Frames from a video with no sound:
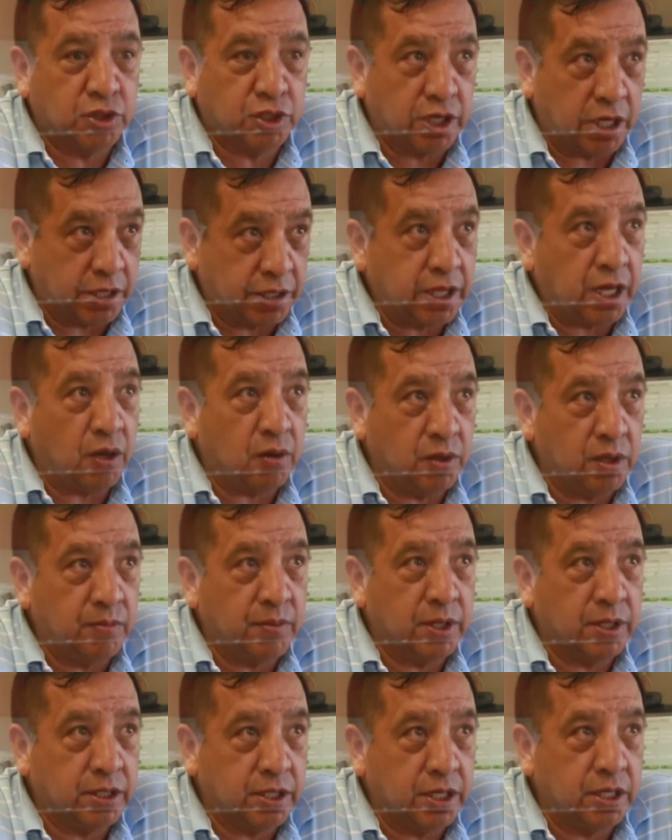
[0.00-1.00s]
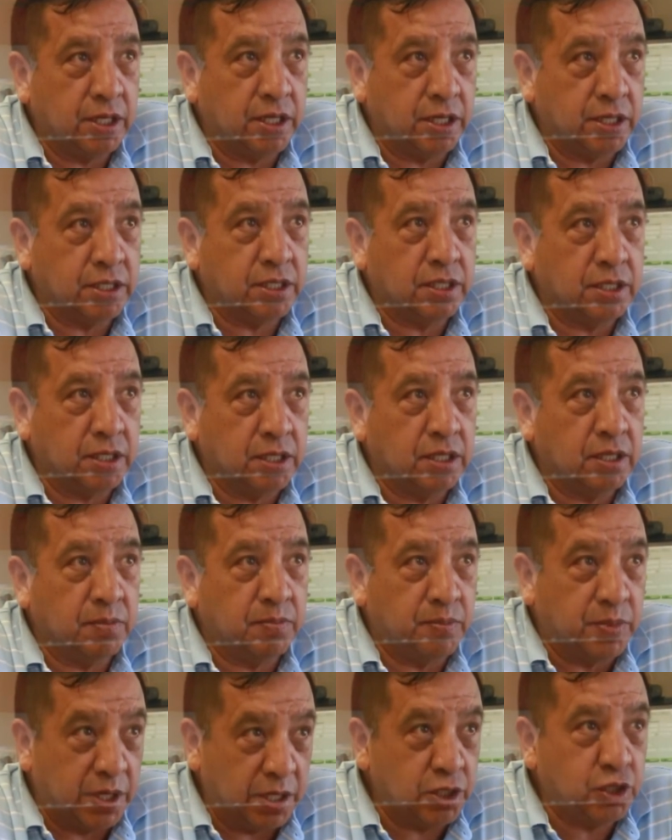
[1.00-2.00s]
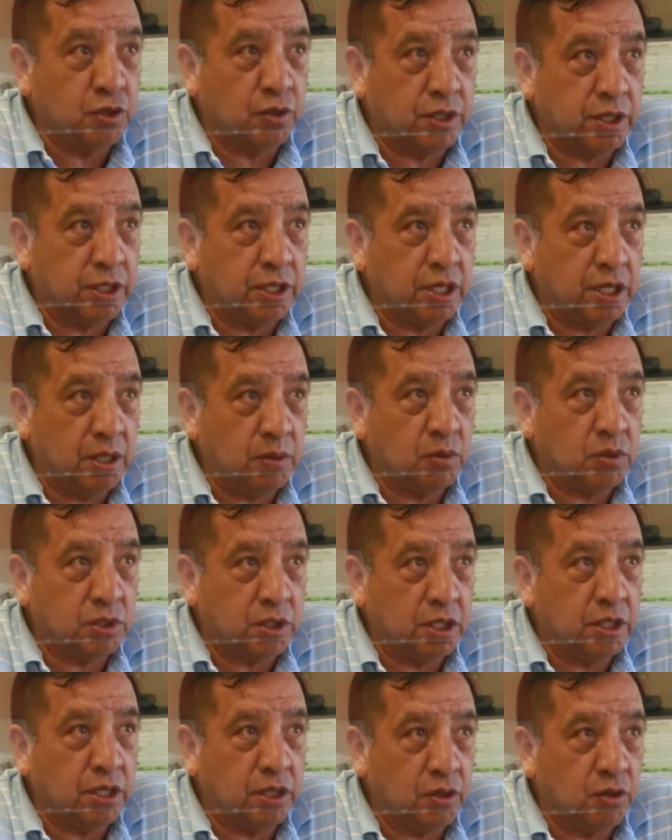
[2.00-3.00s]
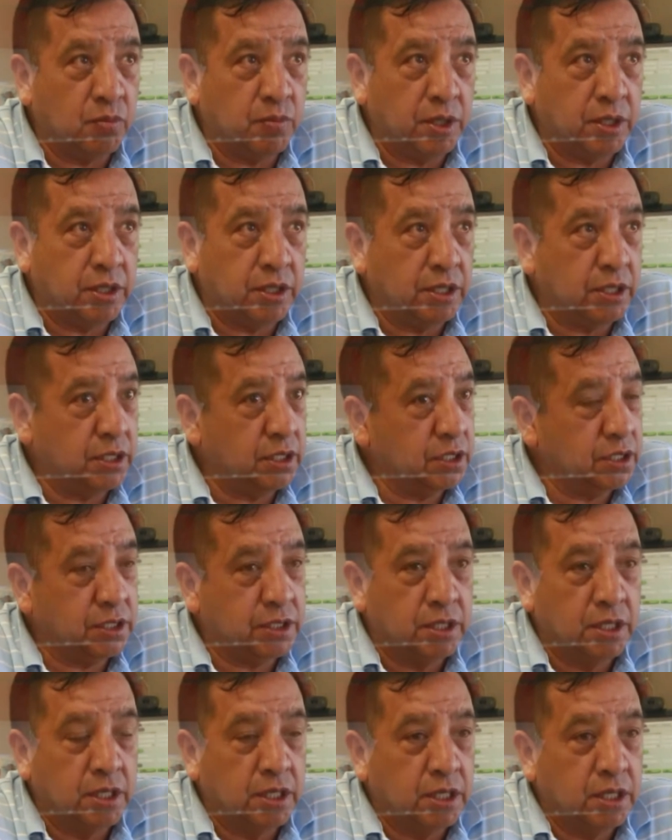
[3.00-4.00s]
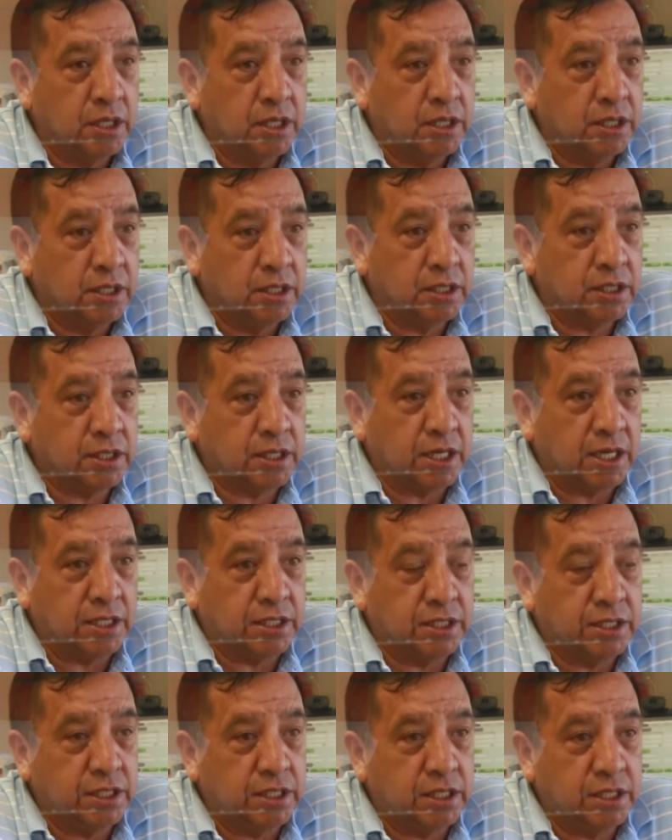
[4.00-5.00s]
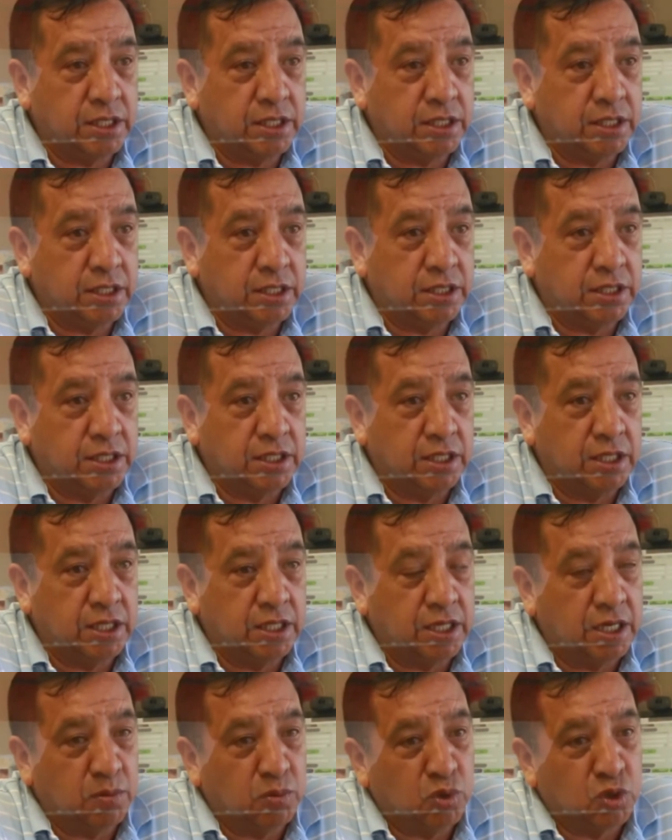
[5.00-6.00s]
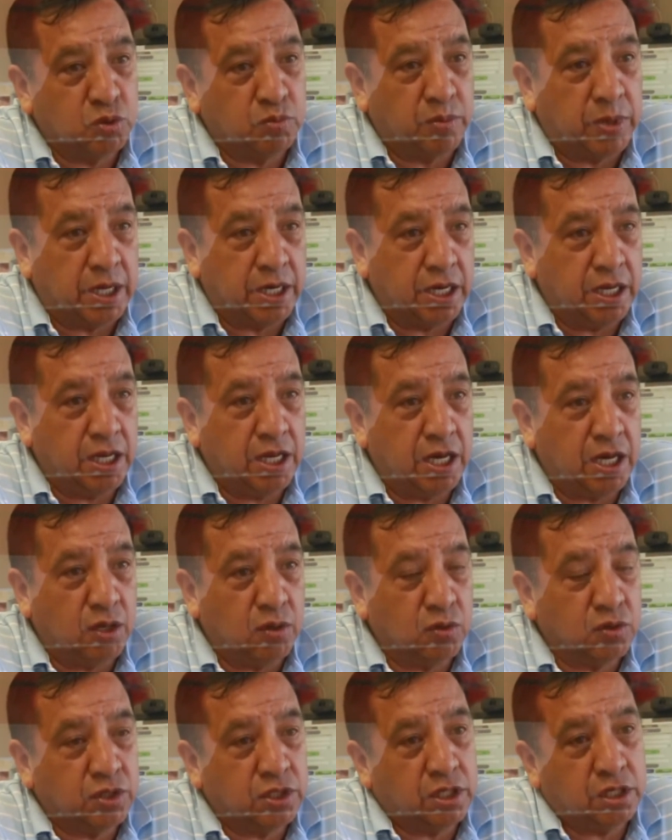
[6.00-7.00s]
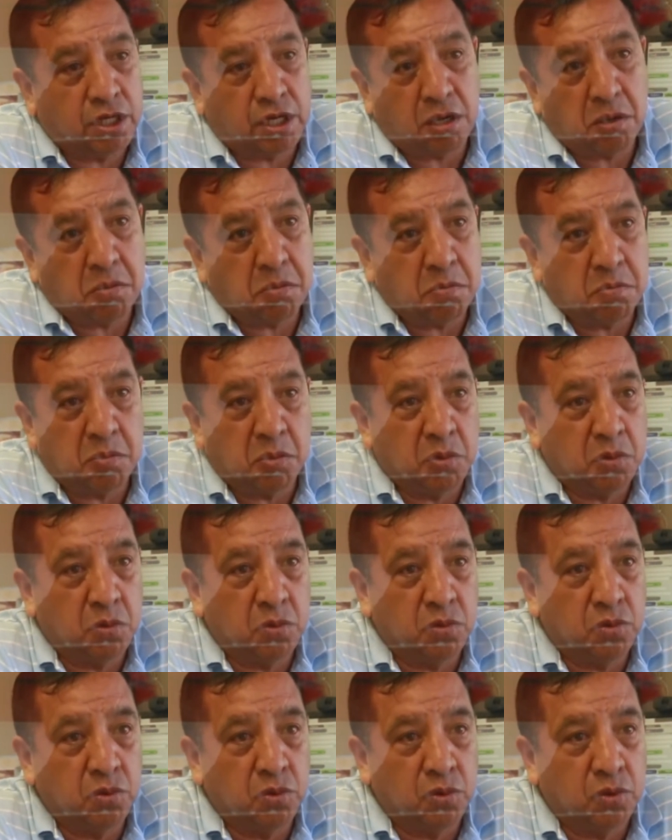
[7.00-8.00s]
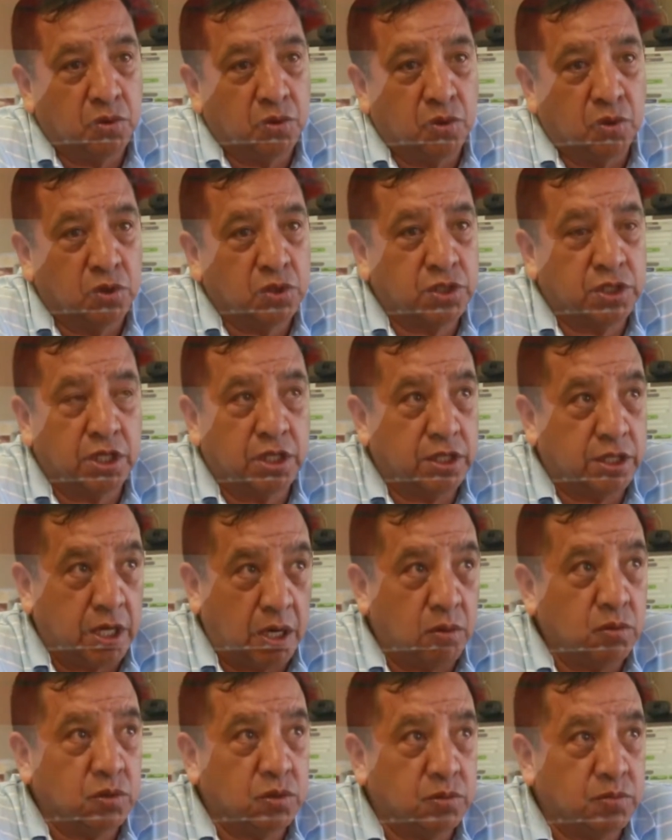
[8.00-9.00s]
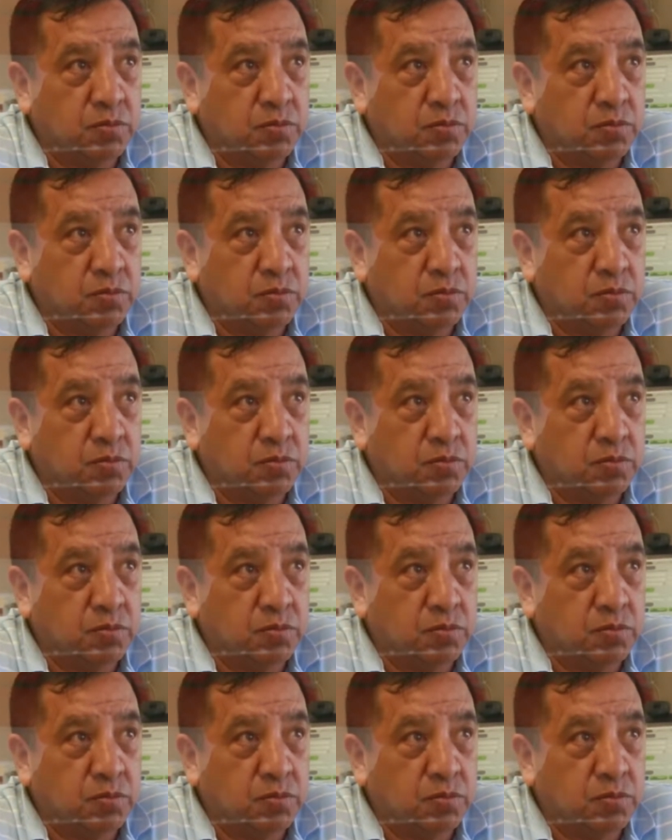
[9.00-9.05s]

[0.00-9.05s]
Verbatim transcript: tratado de mantener ese, el precio que teníamos anteriormente. Es es casi, si hemos variado, será unos dos centavos.